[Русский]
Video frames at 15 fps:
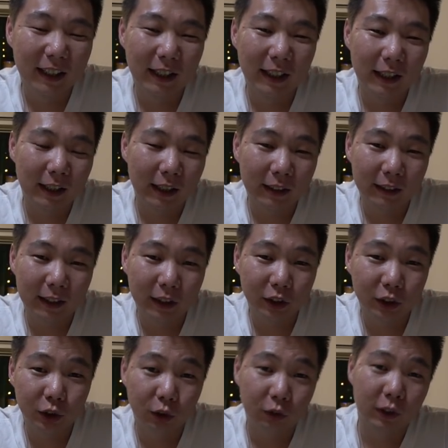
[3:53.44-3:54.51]
А, также
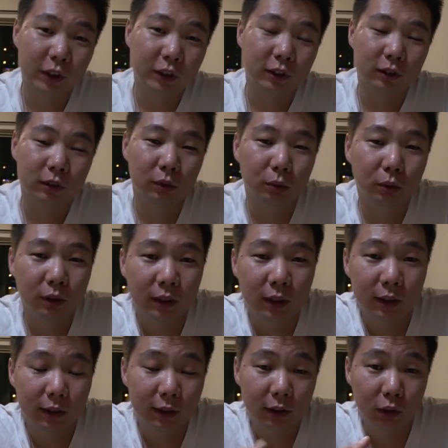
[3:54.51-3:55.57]
еще важно
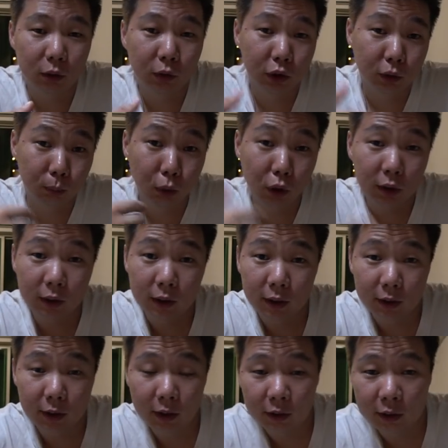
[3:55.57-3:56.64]
узнать, если у вас более
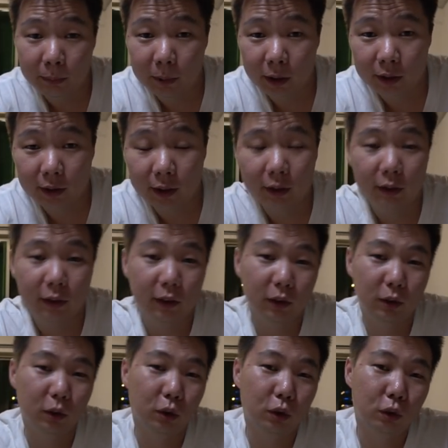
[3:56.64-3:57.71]
длительная пересадка,
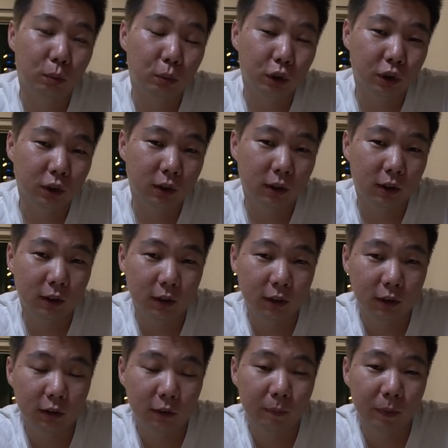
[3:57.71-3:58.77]
то можно
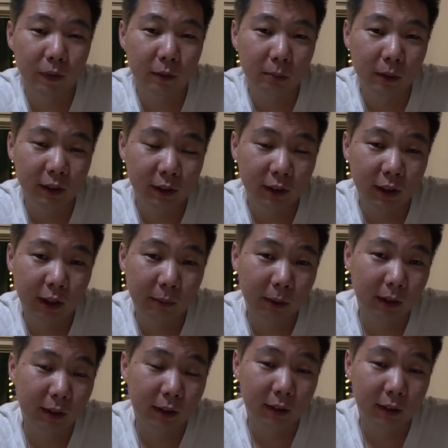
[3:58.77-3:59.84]
ли вблизи аэропорта